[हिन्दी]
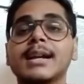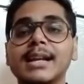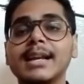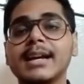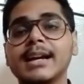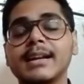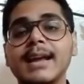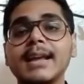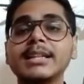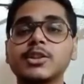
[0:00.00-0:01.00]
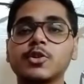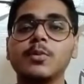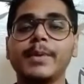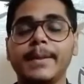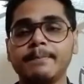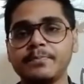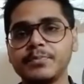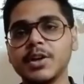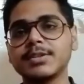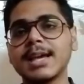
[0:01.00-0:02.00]
क्लिक करना है इंस्टॉल पे
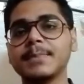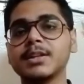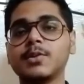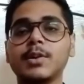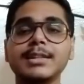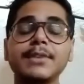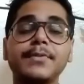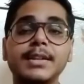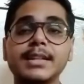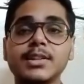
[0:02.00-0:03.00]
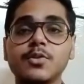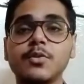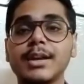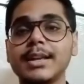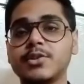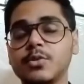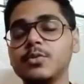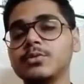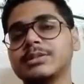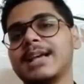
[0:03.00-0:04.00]
बिकॉज यहाँ पे थोड़े से फीचर्स जो होंगे जो
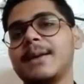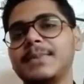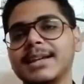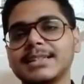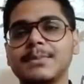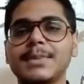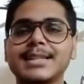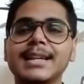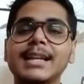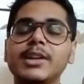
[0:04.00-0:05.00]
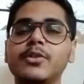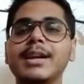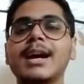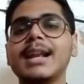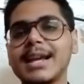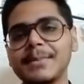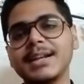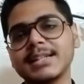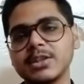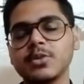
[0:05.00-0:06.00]
उस एप्लीकेशन बेसिकली इन्होंने अलग
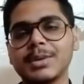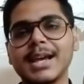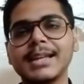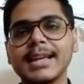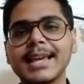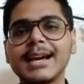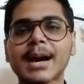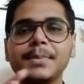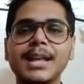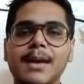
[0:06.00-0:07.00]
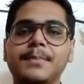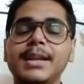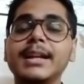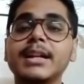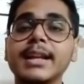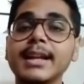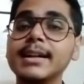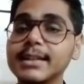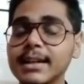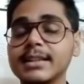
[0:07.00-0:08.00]
एप्लीकेशन तो बनाई नहीं है अपनी ऐप में ही
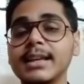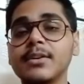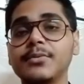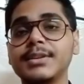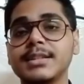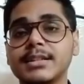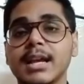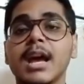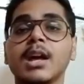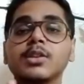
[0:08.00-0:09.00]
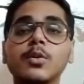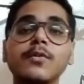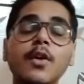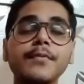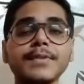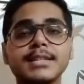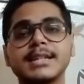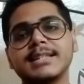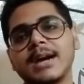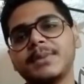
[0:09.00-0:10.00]
इंटीग्रेट कर दिए वो फीचर्स तो वो
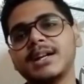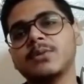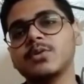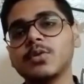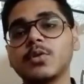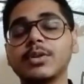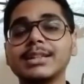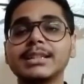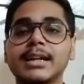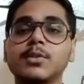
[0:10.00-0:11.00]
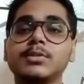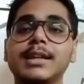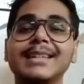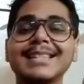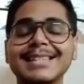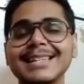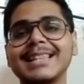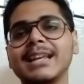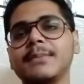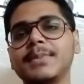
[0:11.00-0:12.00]
फीचर्स यहाँ पे डाउनलोड होने स्टार्ट हो जाएंगे सिक्सटी
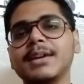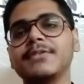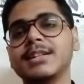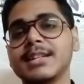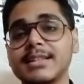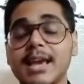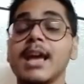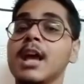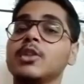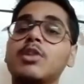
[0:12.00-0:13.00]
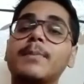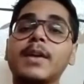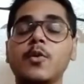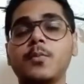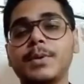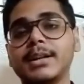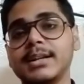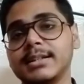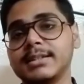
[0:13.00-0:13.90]
थ्री एम बी के फीचर्स है तो आपके ऊपर